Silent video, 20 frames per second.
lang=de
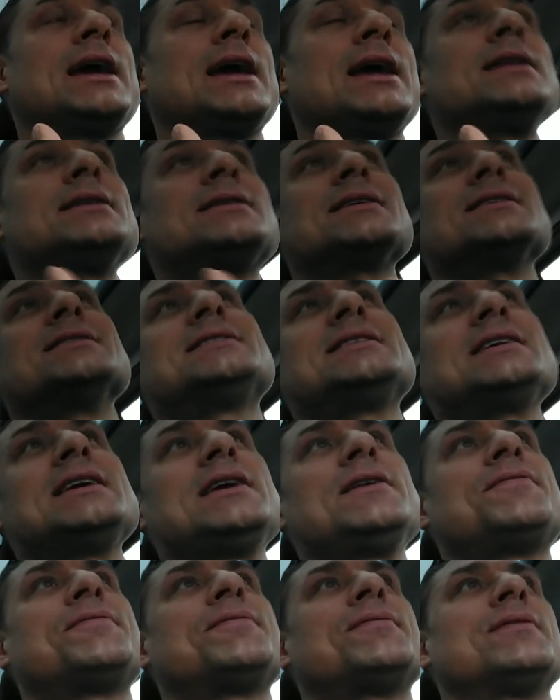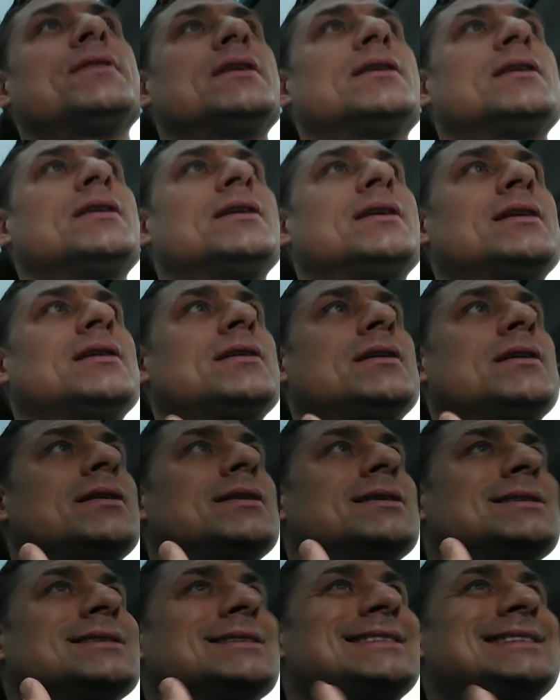intensiv
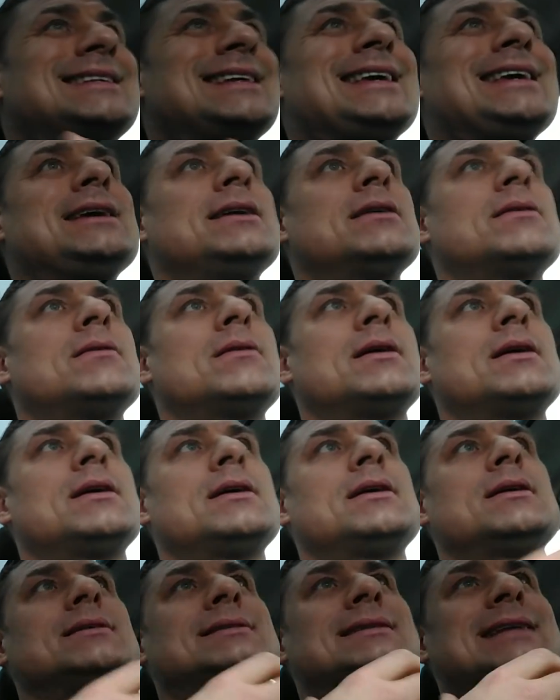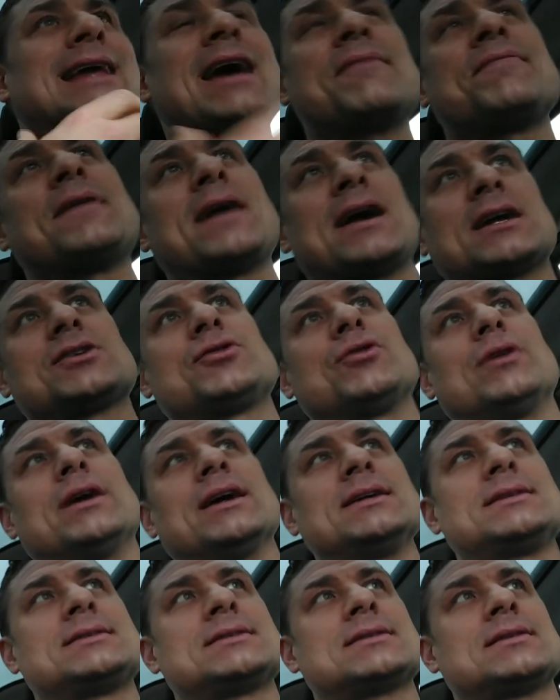sie der Faktor
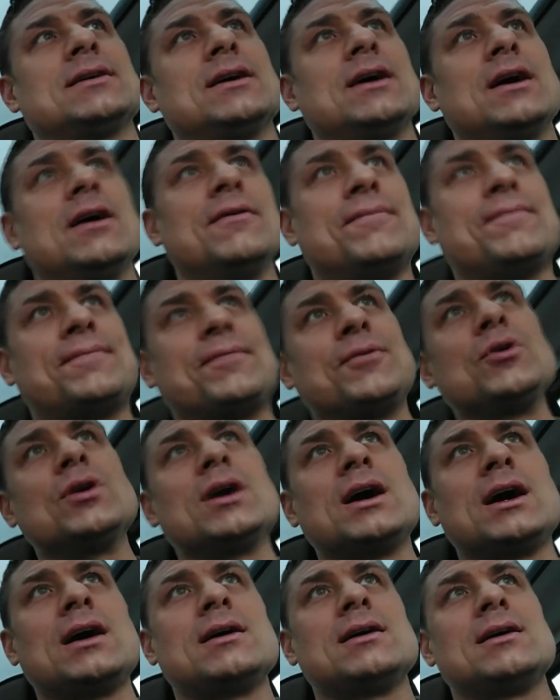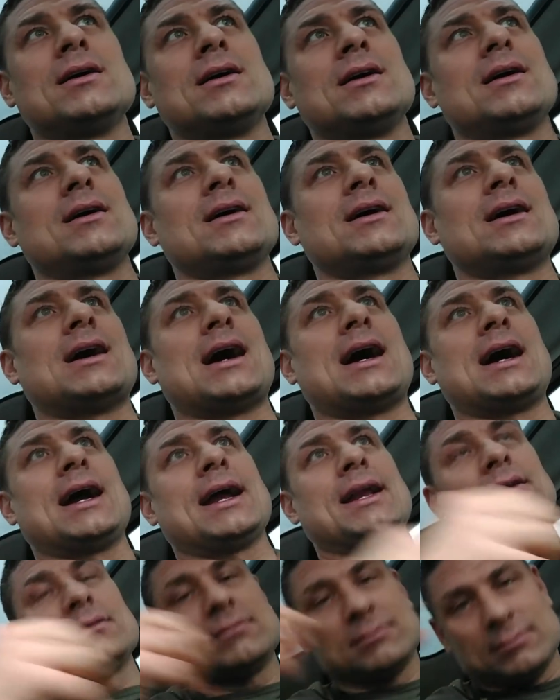ist für
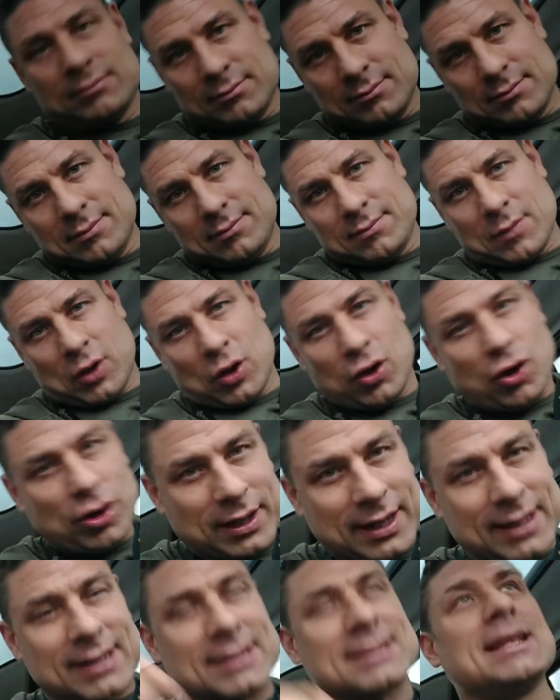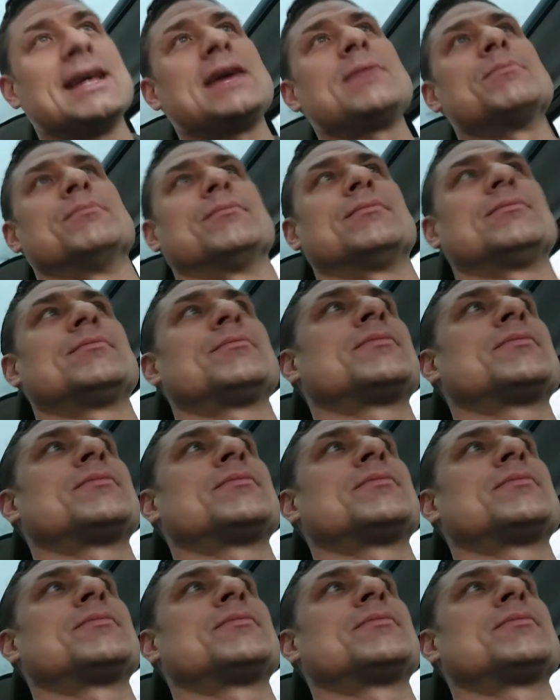ein glückliches Leben.